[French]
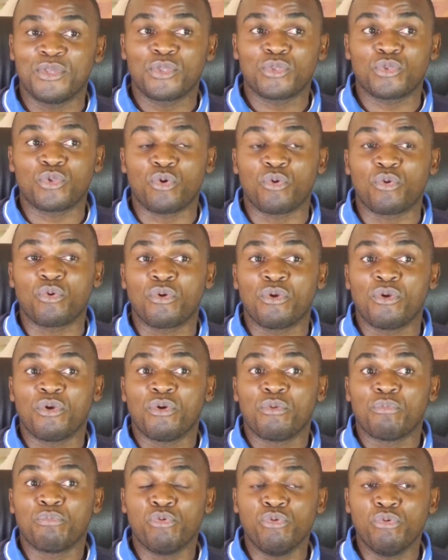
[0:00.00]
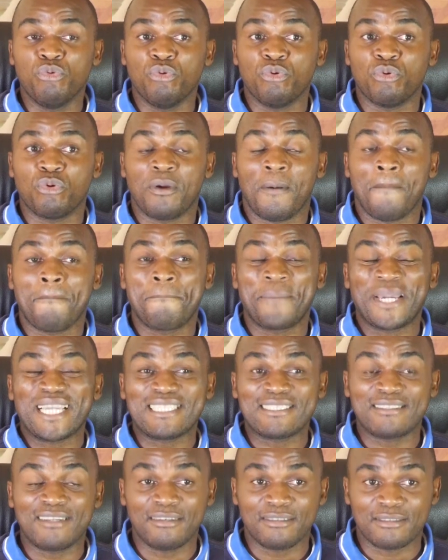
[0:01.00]
Donc, pour
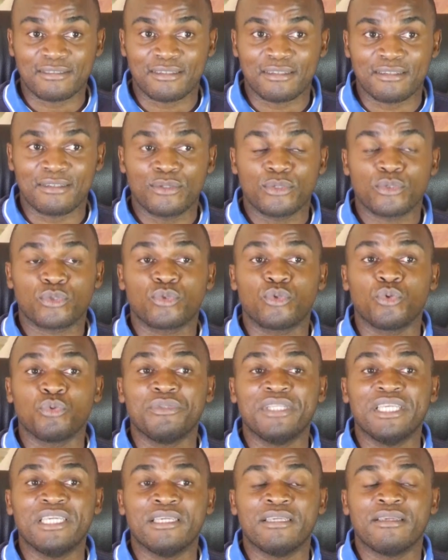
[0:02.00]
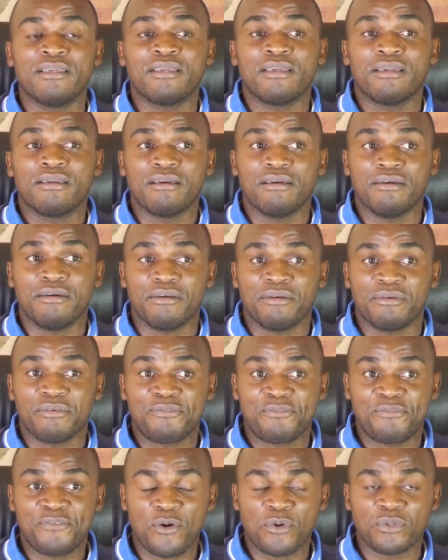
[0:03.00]
prétendre donner euh,
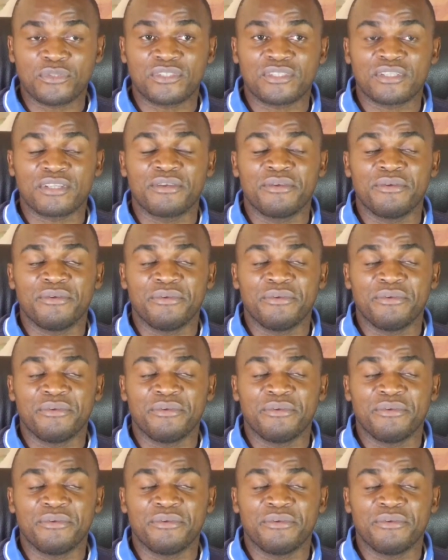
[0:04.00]
force,